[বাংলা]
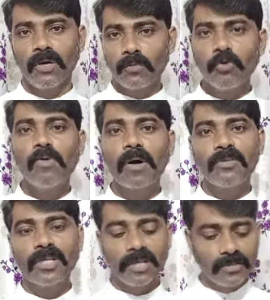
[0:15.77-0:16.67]
প্রভু
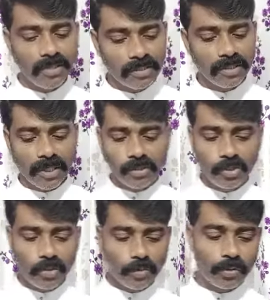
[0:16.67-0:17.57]
আমাদেরকে দিয়েছেন তার
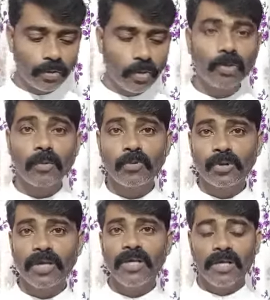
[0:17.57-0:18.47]
জন্য প্রভু গৌরব করি